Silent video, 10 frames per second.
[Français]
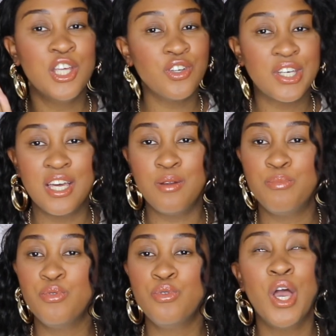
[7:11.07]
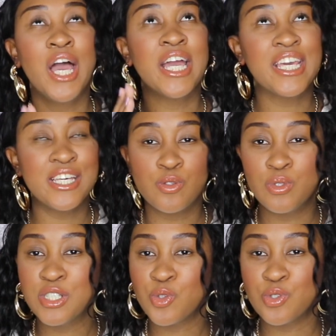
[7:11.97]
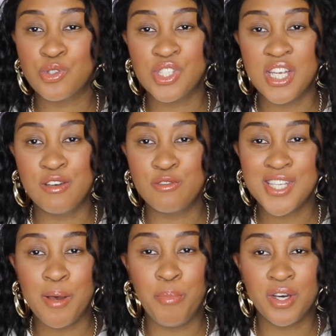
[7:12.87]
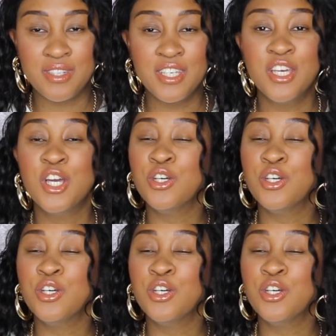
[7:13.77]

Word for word: dans quel but, quelles sont les choses que j'allais vous apporter.